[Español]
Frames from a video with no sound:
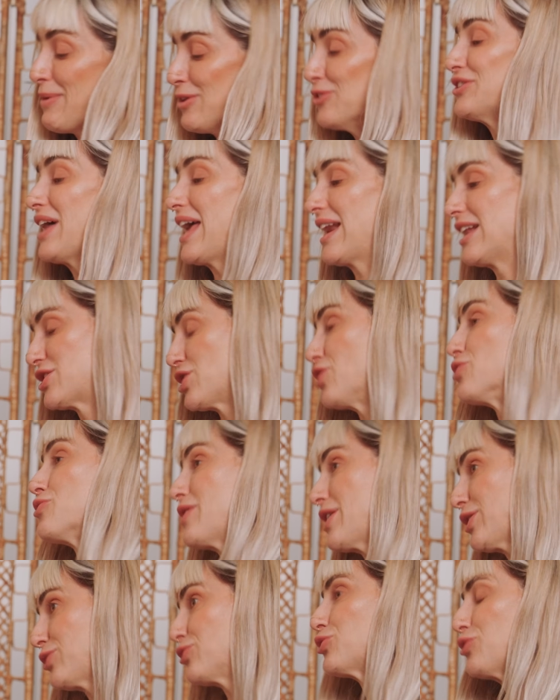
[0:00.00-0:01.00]
a preguntar, el show.
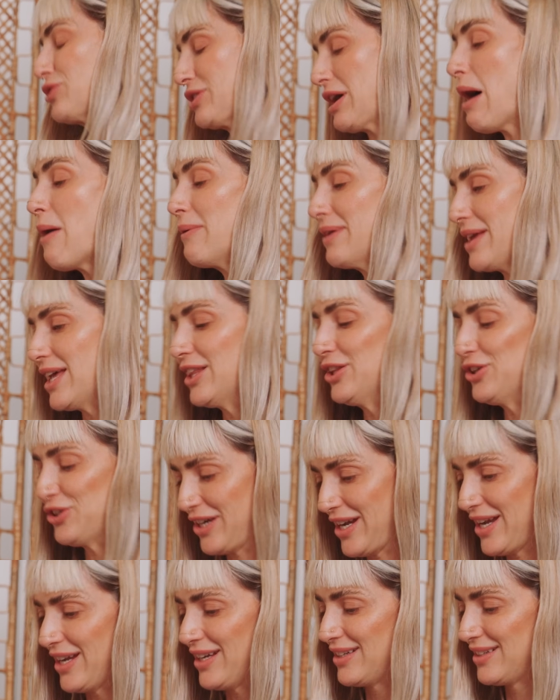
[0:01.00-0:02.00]
no era tú, tú estás abriendo.
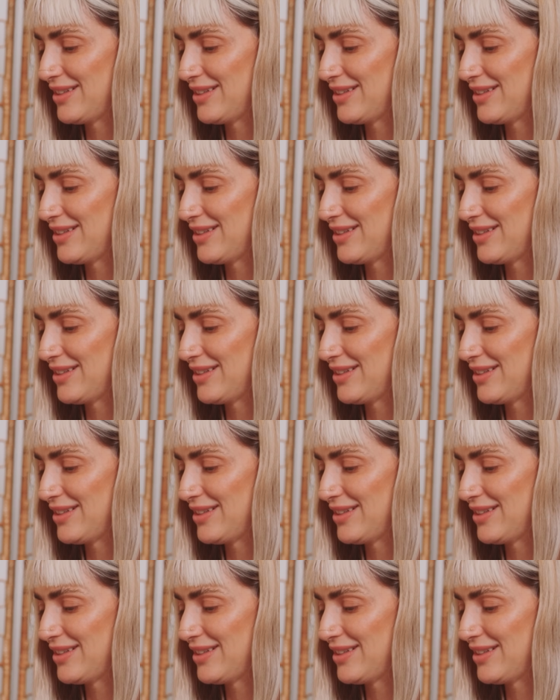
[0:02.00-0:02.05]
No,